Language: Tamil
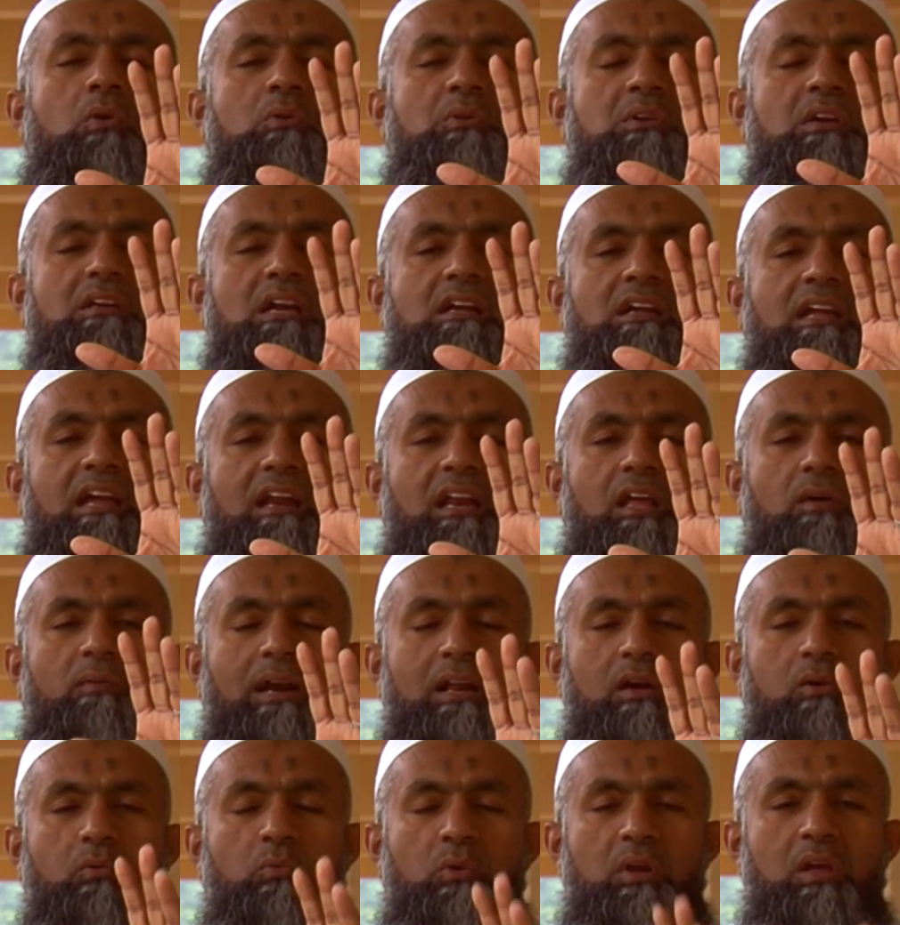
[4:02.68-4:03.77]
கோட்டுக்கு கீழே
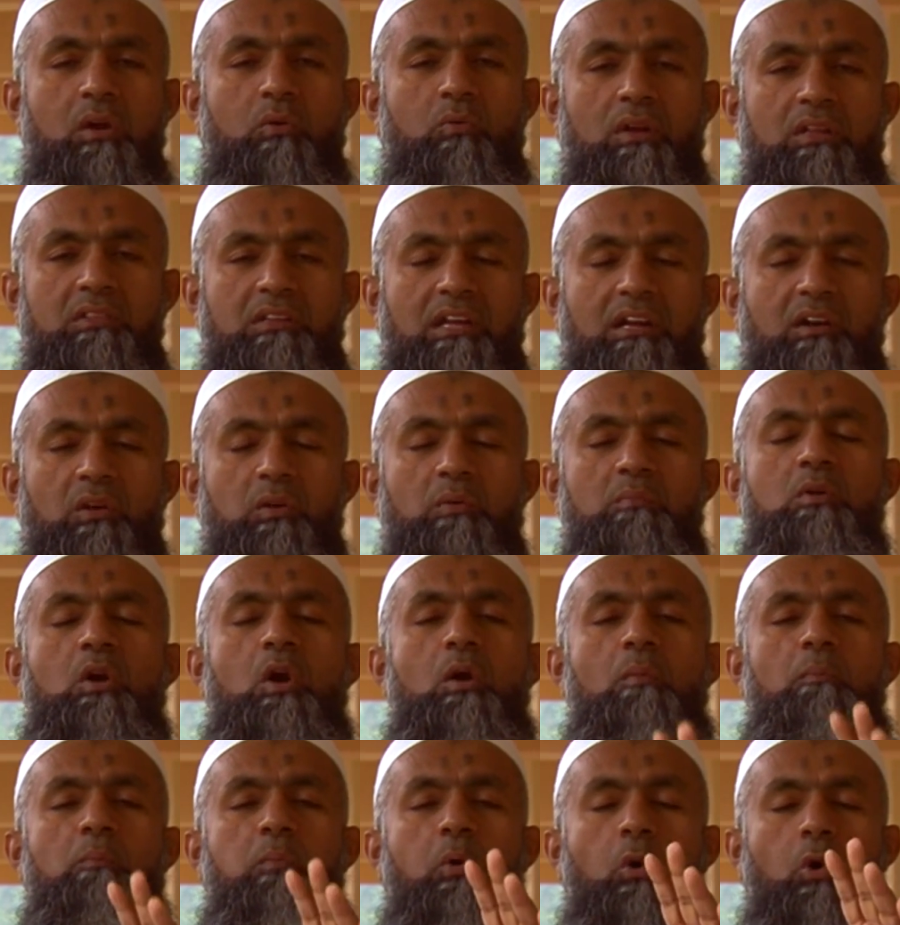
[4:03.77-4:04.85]
வாழக்கூடிய குழந்தைகளும்
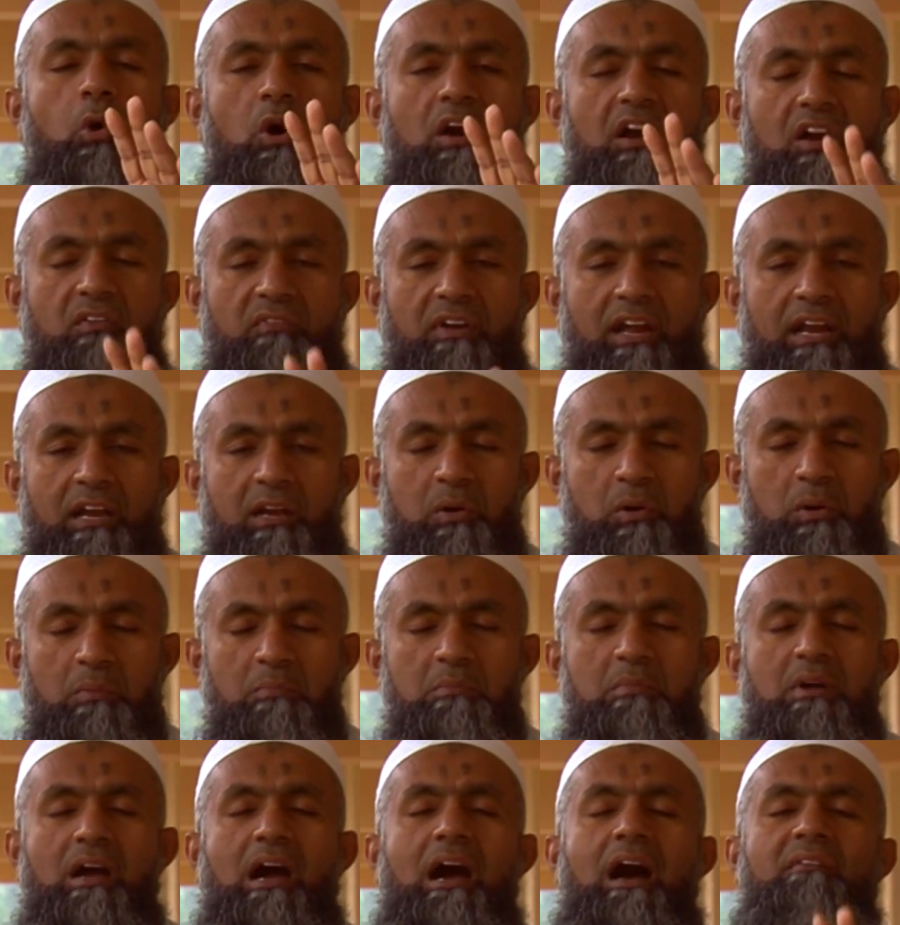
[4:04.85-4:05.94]
போக வேண்டும்
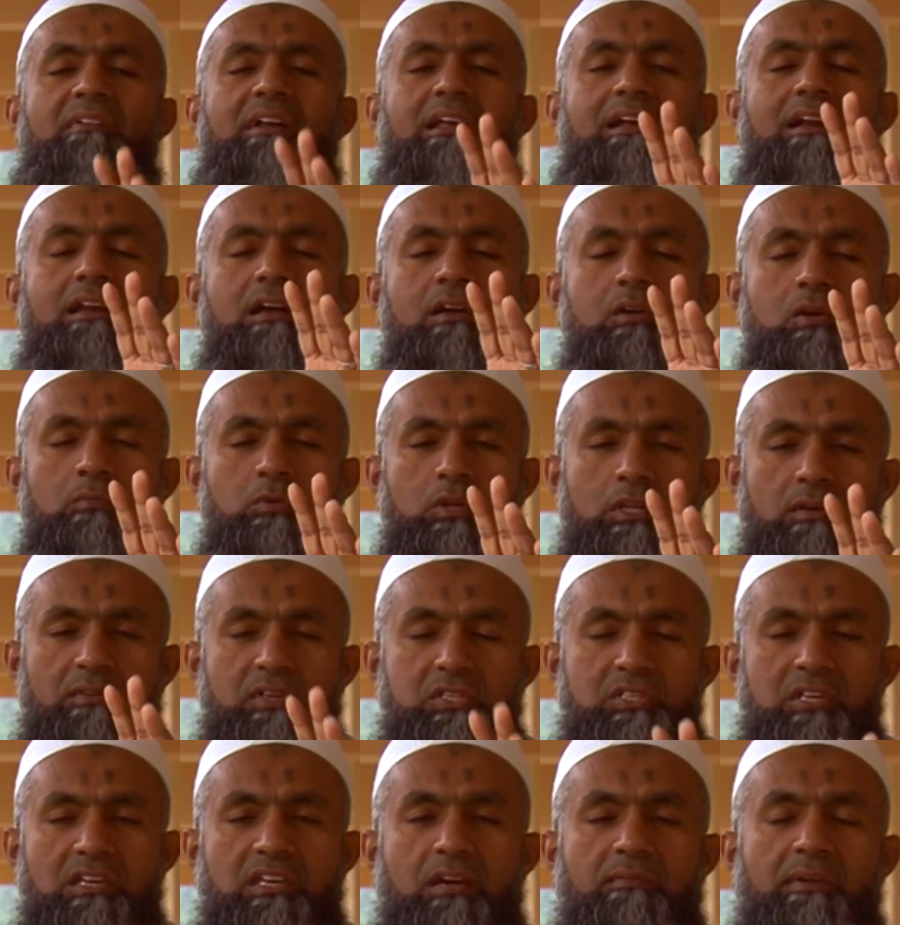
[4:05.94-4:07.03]
அவர்களுக்கும் உதவி
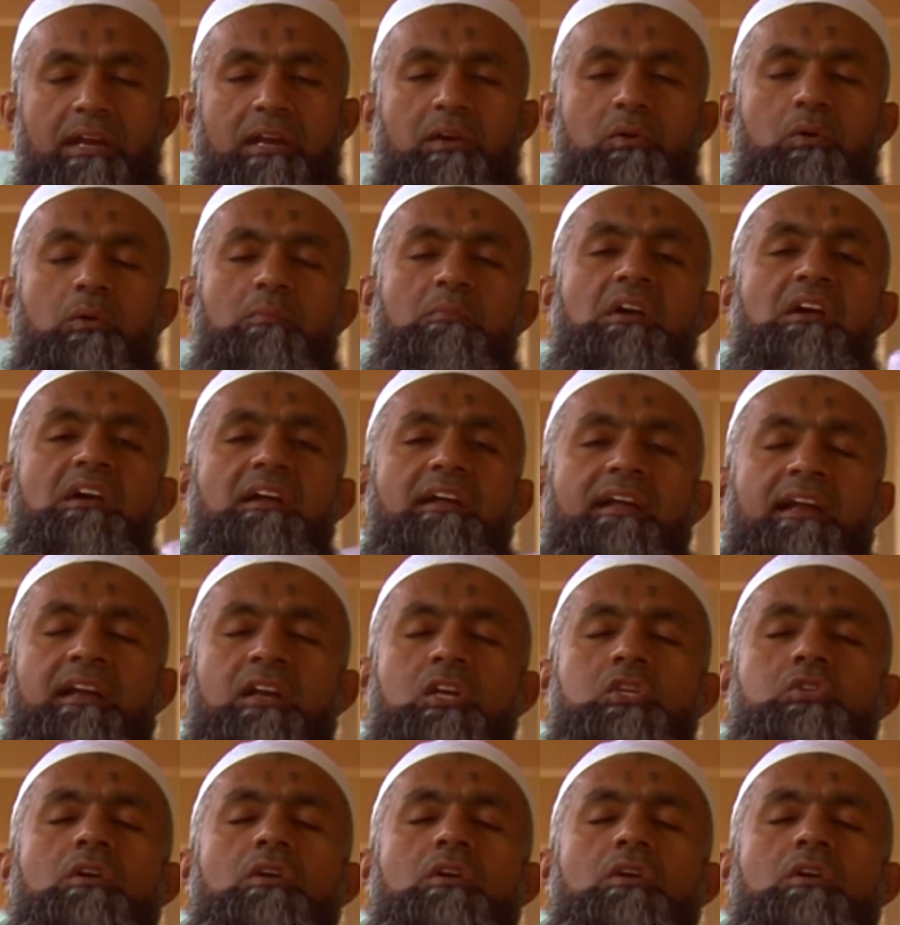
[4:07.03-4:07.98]
செய்ய வேண்டும் என்று